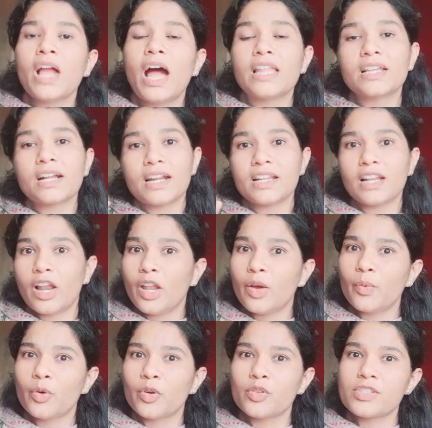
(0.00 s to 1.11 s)
அந்த கடை நல்லா
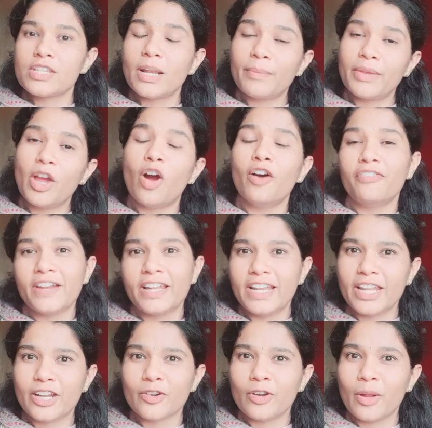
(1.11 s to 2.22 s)
ஓடும் சரி நம்ம ஏன்
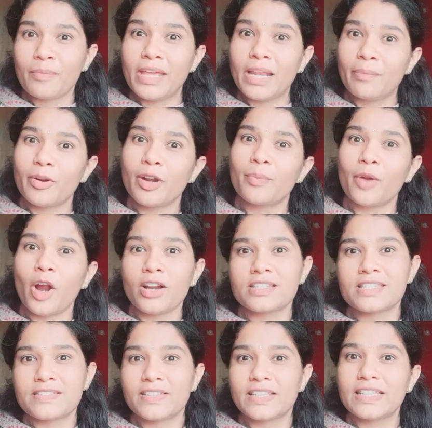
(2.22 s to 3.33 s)
ஆஃப்லைன்லேயே இருக்கணும் நம்ம ஏன் நம்மளோட
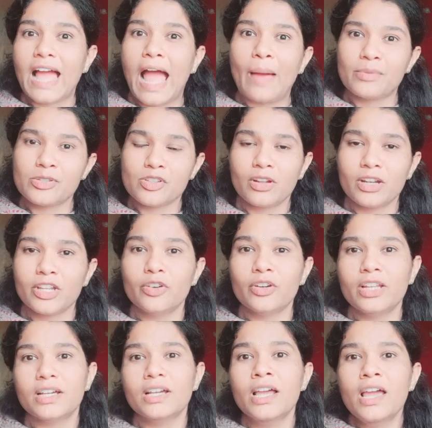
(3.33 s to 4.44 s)
ப்ராடக்ட்ஸை வந்து அமேசான்லேயோ
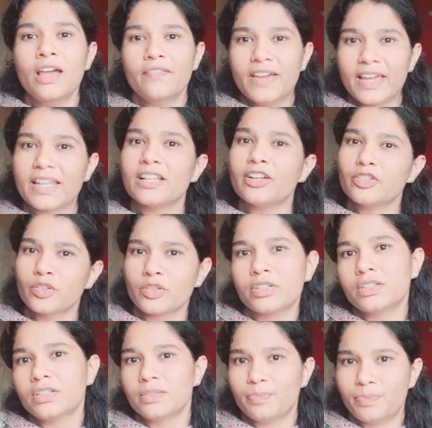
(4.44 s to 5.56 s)
இல்லை வேறு ஏதாவது ஒரு
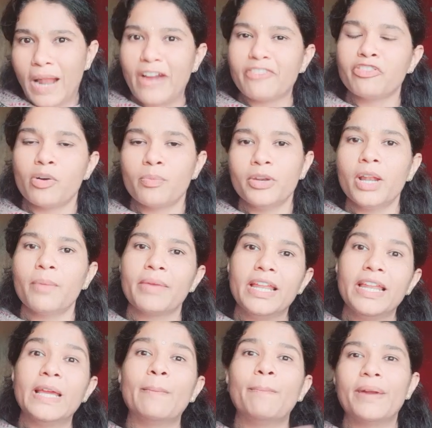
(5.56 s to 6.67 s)
பிளாட்ஃபார்ம்லேயோ நம்ம
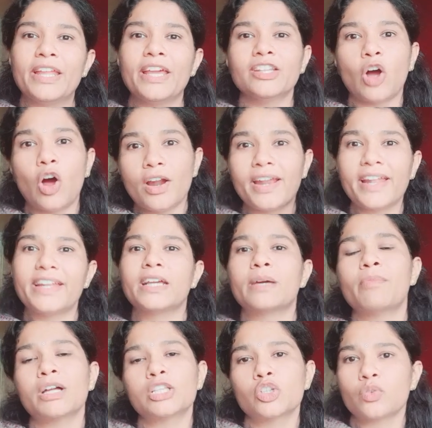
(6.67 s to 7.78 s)
ஏன் லிங்க் பண்ணி அதை
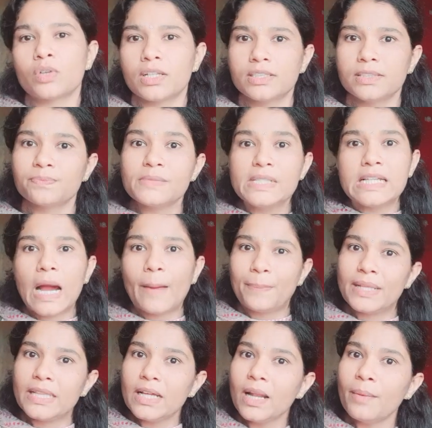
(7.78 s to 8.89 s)
ஆன்லைனுக்கு மாற்றக்கூடாது
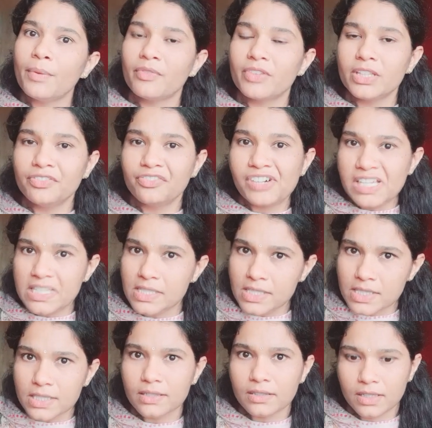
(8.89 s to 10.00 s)
அப்படி தான் நம்ம வந்து
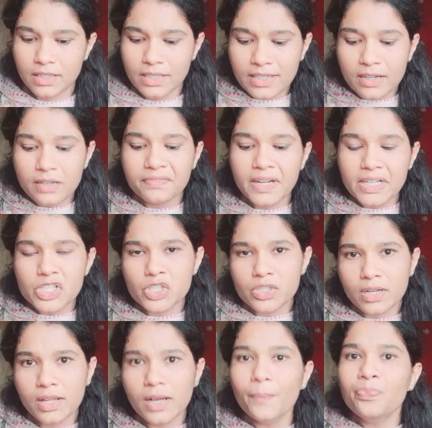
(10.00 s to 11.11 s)
ஃபஸ்ட்டு அதாவது
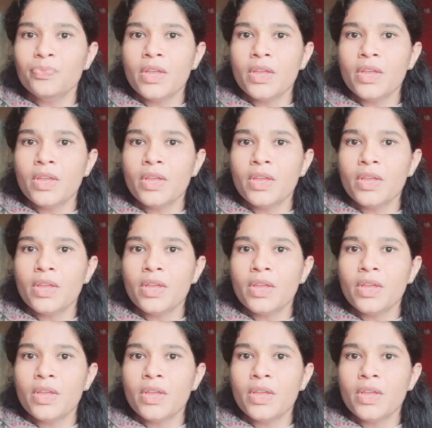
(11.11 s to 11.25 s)
கன்வென்ஷனலாக